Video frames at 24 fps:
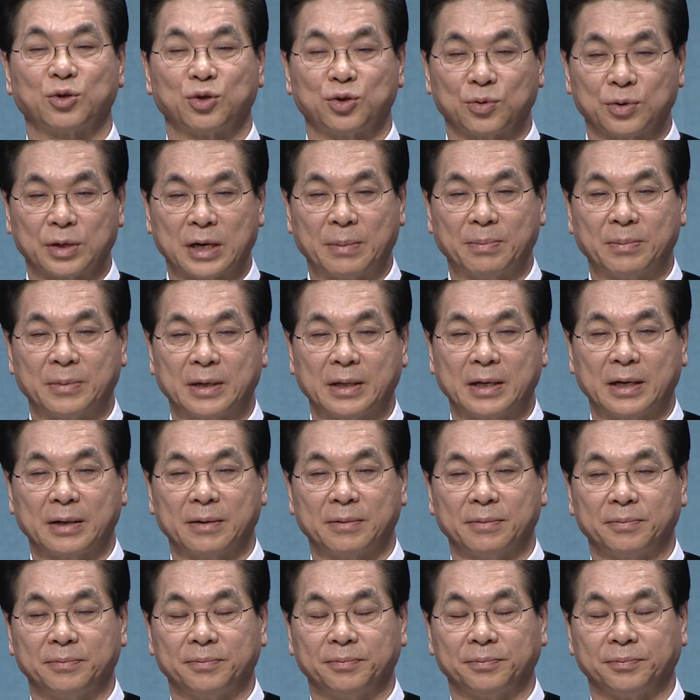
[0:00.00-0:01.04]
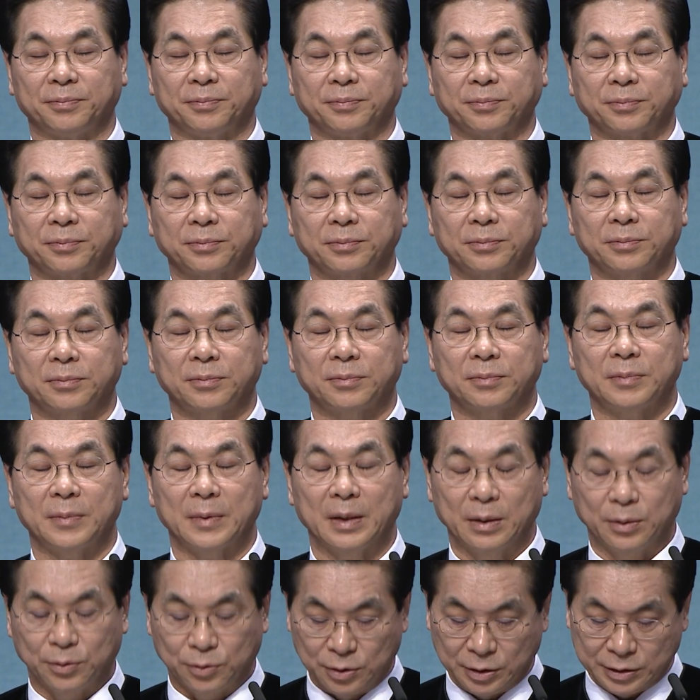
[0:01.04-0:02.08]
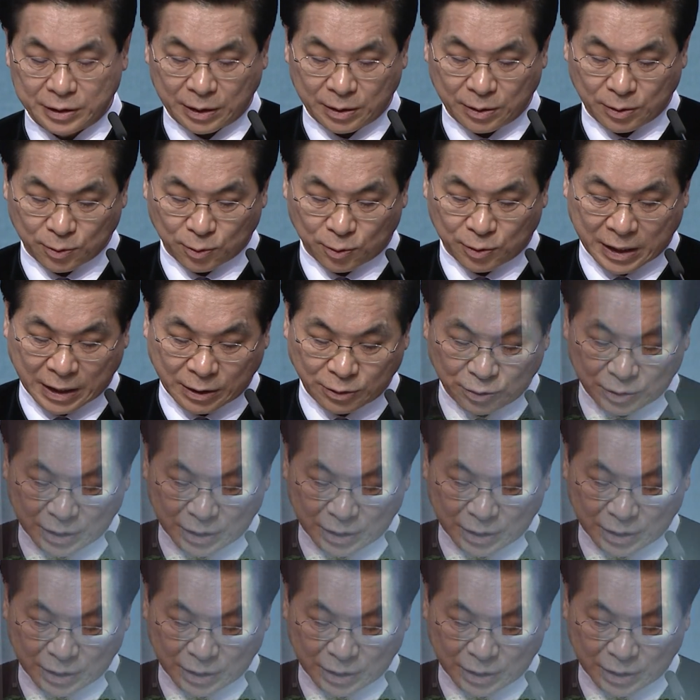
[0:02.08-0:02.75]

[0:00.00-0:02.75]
축원합니다. 둘째로 고난